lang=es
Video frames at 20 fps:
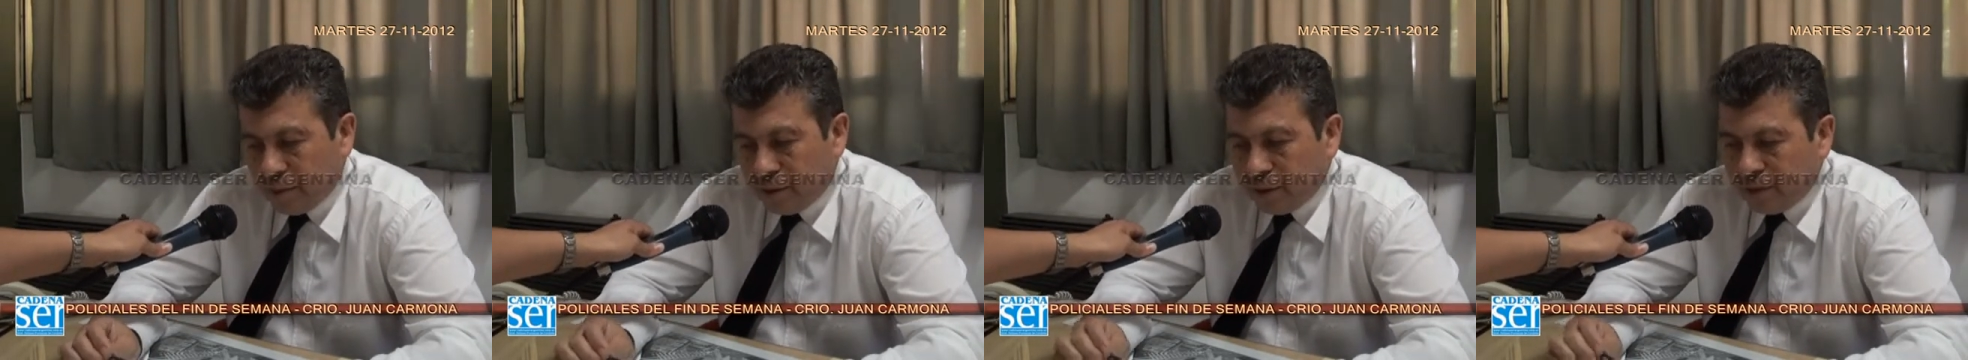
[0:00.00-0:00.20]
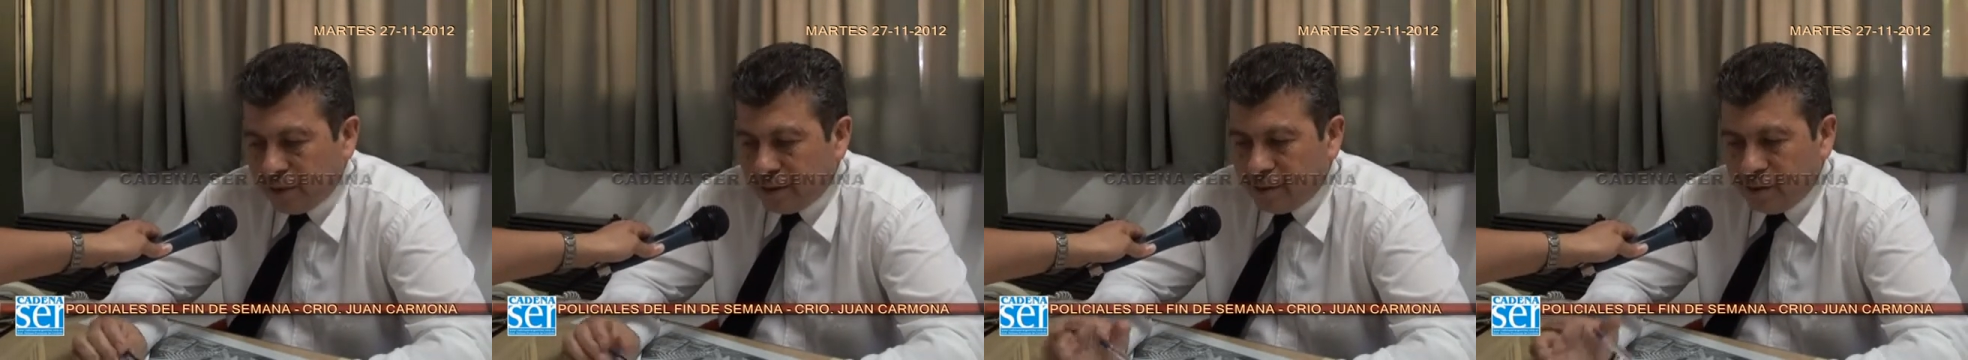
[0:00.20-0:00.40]

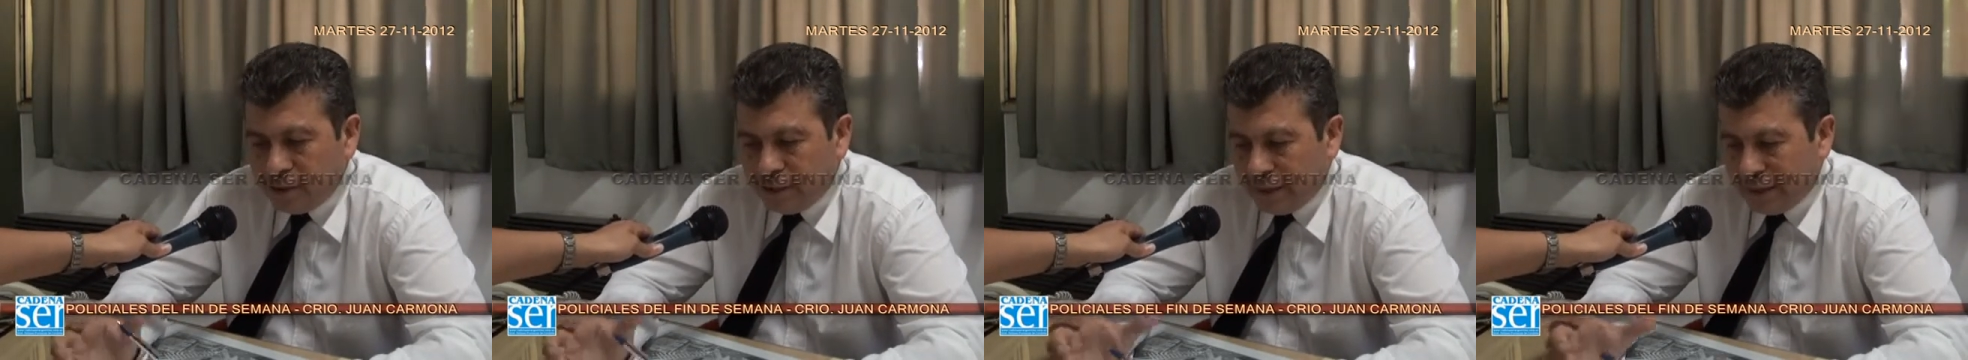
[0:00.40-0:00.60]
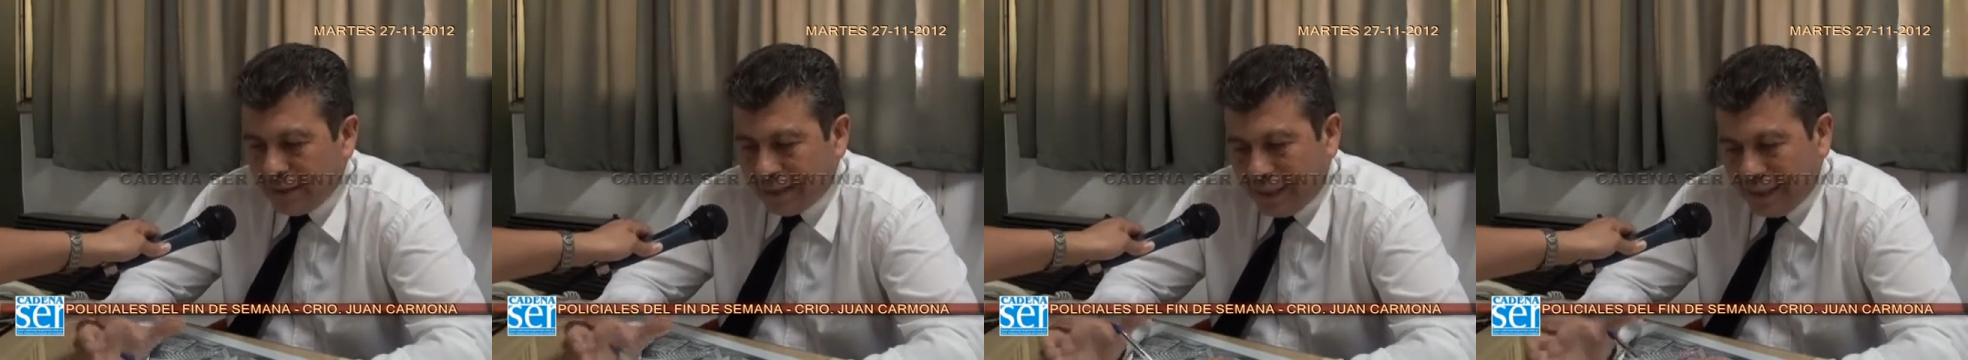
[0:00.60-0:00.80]
bueno, se dio
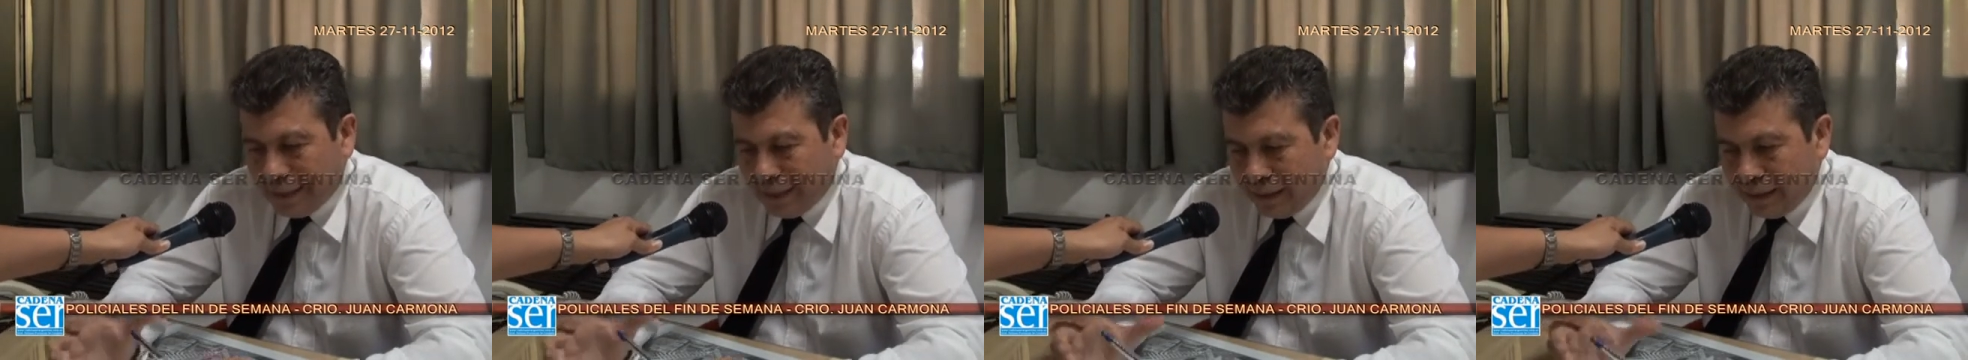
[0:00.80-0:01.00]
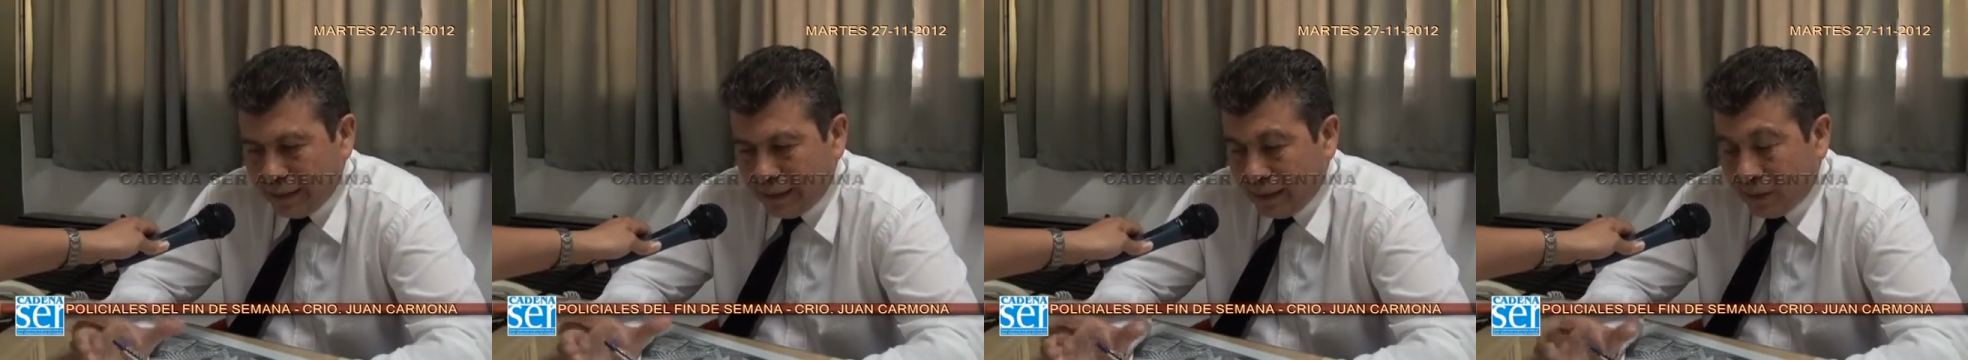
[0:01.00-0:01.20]
sin
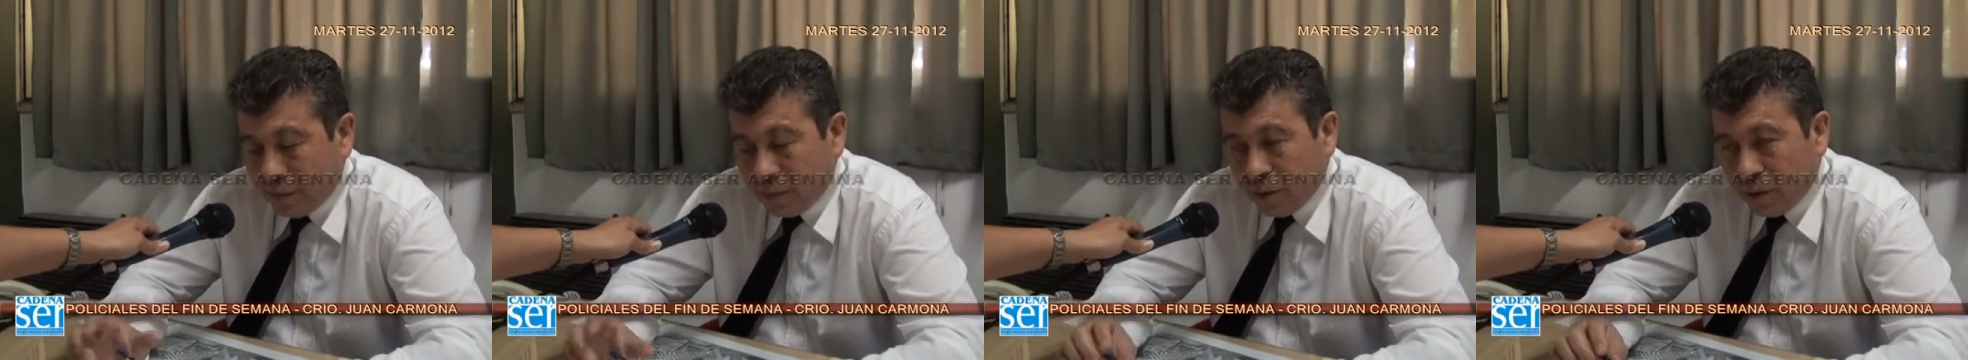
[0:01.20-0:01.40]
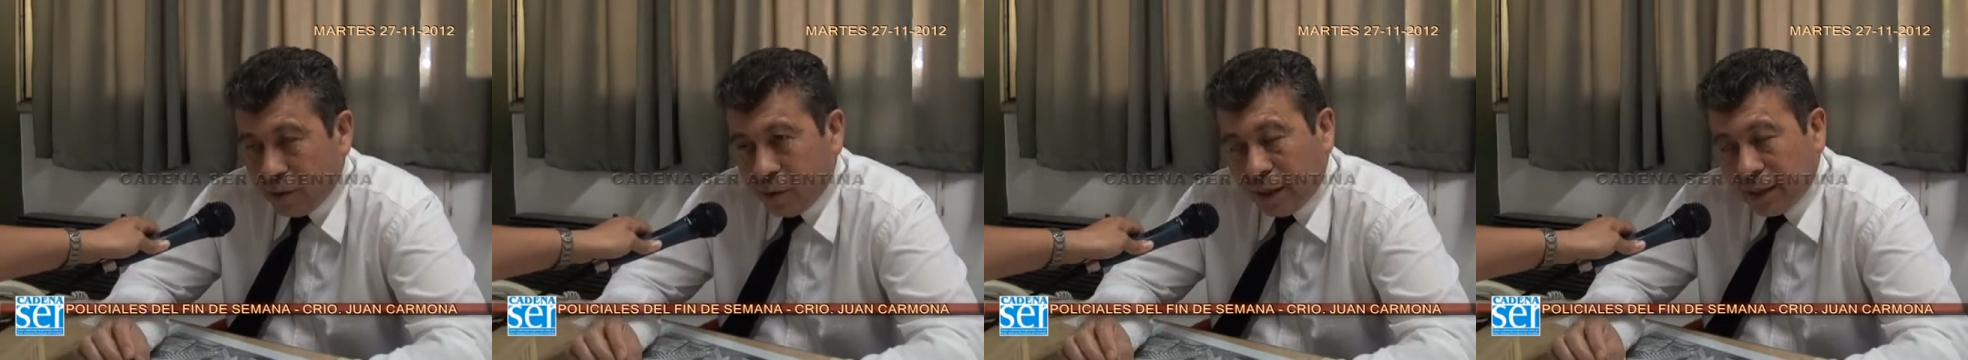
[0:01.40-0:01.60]
interín de
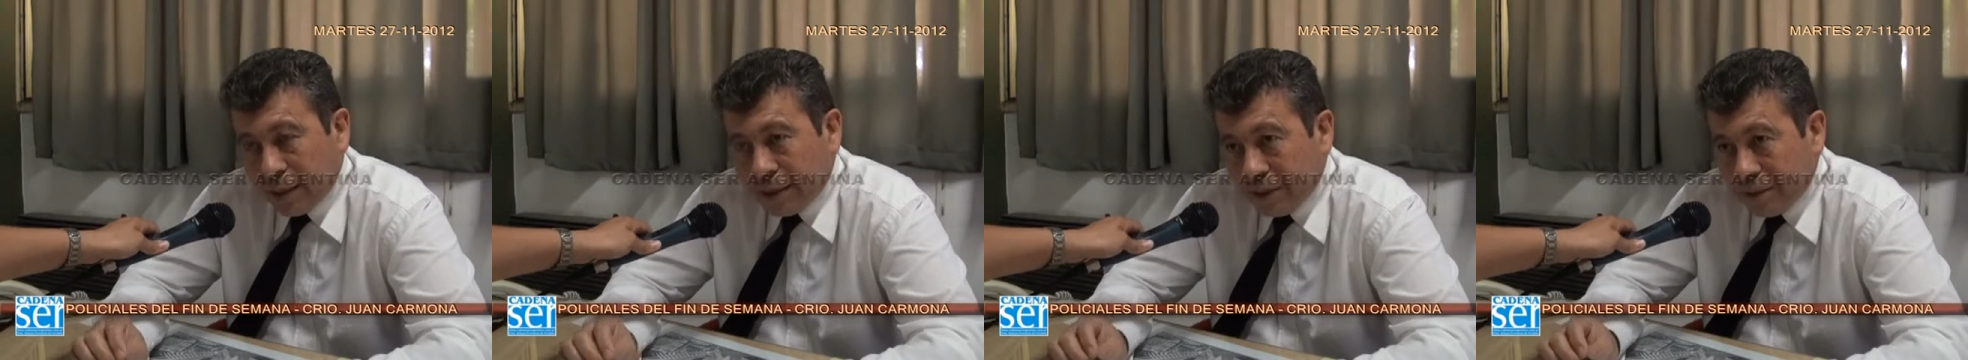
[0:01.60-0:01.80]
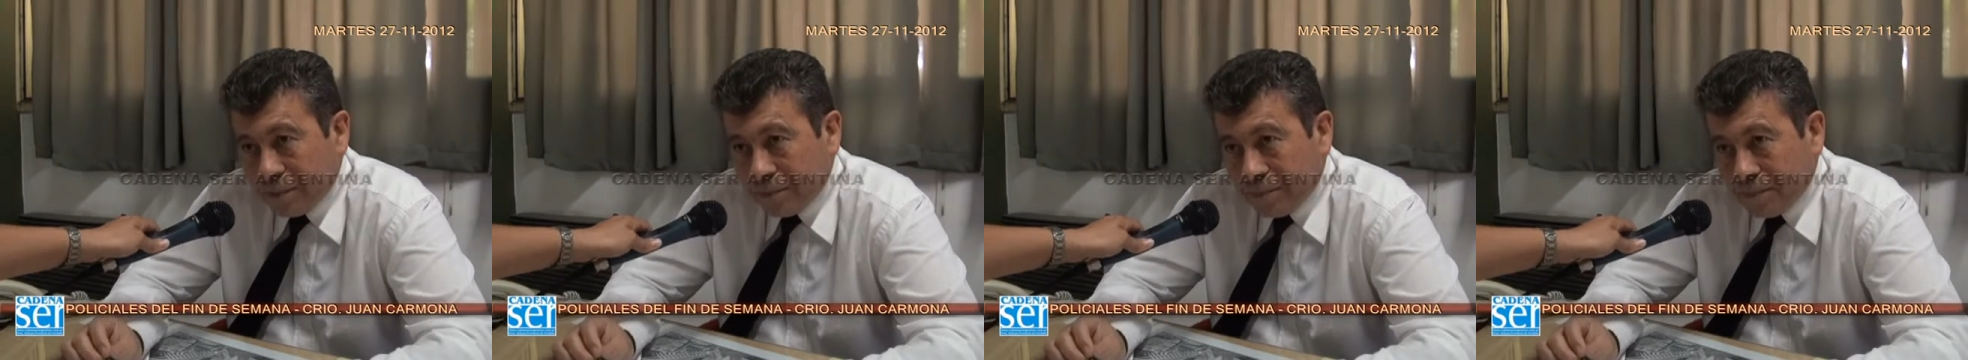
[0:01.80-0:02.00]
cambio de guardia.